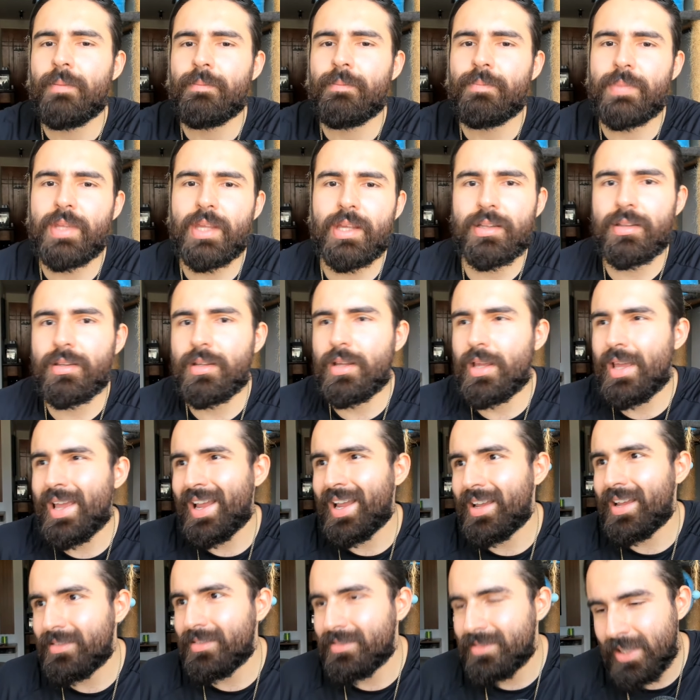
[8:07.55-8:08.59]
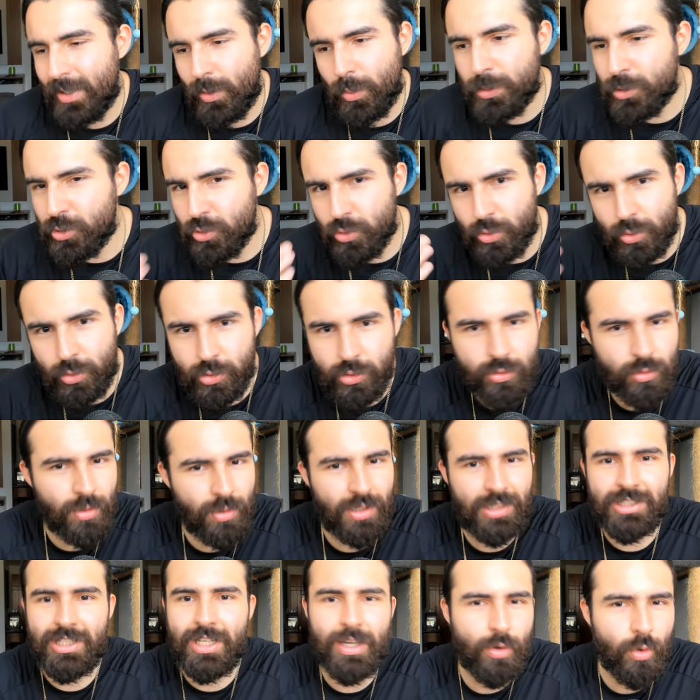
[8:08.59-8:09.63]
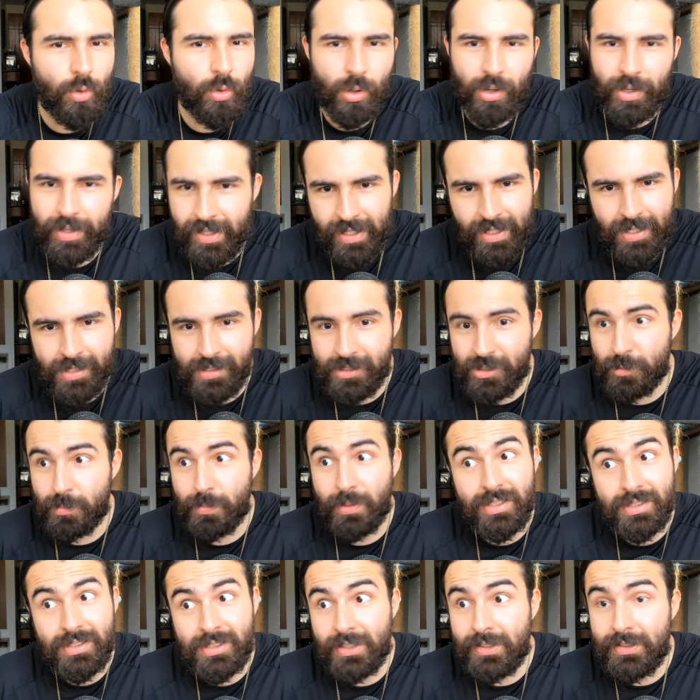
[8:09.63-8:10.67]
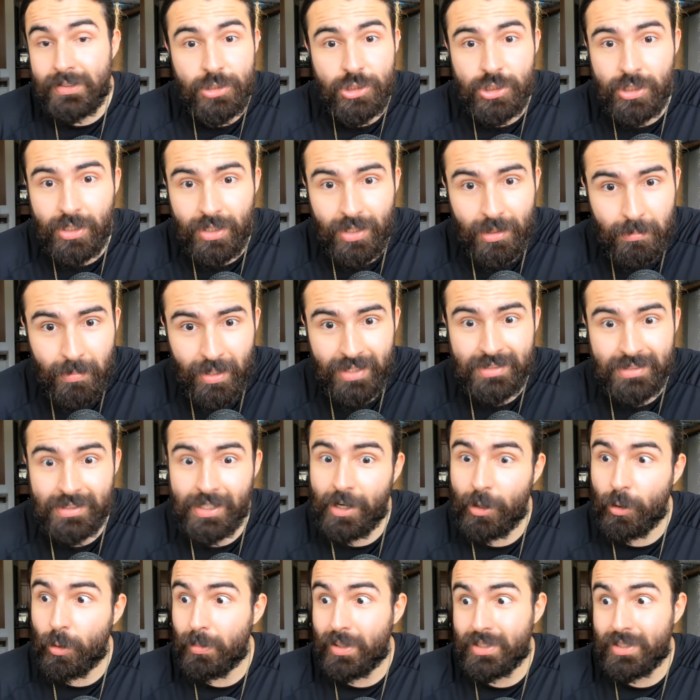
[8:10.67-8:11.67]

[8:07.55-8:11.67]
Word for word: né, é, tem obstruções recorrentes, precisa ingerir mais água,